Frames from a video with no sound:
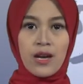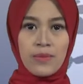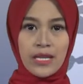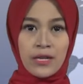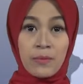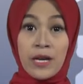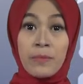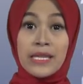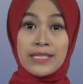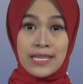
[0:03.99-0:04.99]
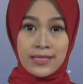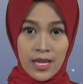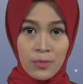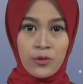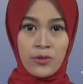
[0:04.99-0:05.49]
menggerebek pesta
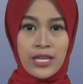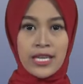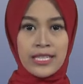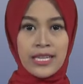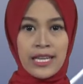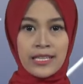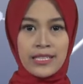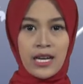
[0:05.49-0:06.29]
sabu yang digelar di